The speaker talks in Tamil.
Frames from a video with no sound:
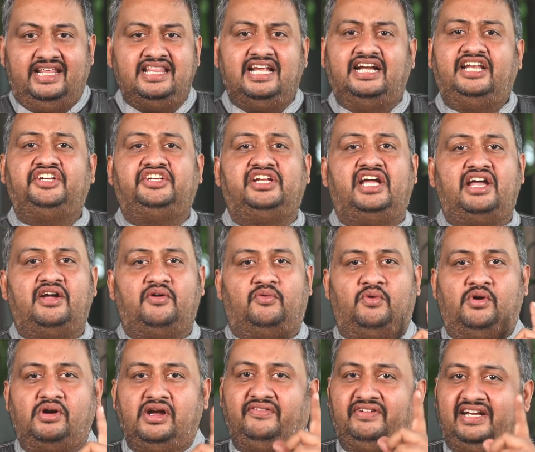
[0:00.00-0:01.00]
இந்த டிஷ்ஷை
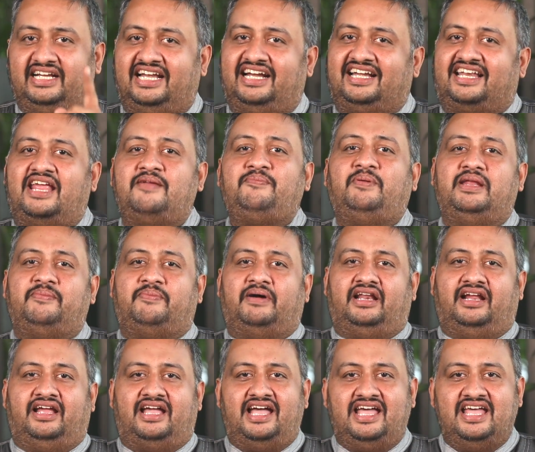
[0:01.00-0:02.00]
உங்கள் வீட்டில் ட்ரை பண்ணி
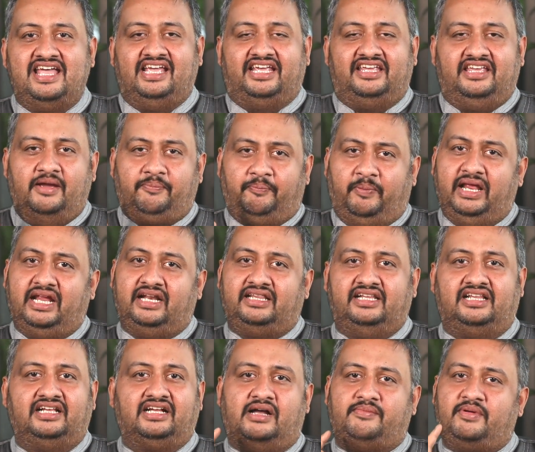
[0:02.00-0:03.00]
பாருங்கள் எப்படி
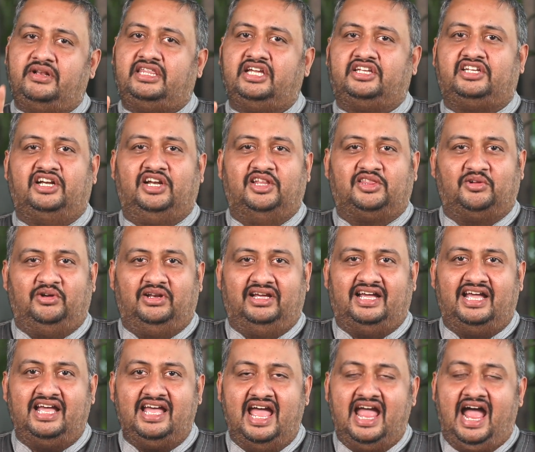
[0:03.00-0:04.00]
இருந்தது கமெண்ட் செக்ஷனில்
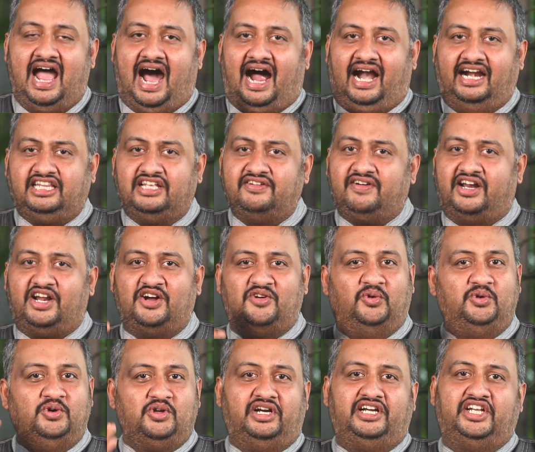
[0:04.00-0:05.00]
சொல்லுங்கள் அடுத்த வாரம்
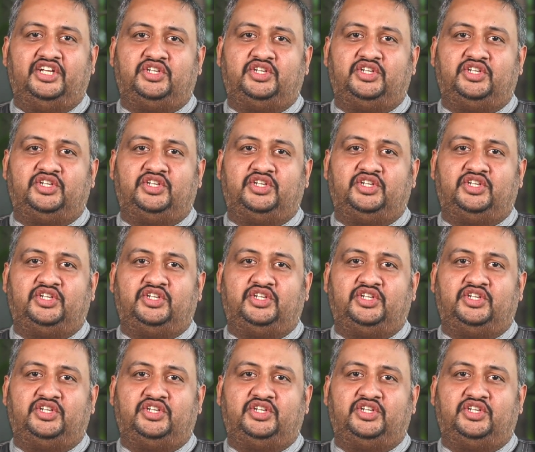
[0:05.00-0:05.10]
இன்னொரு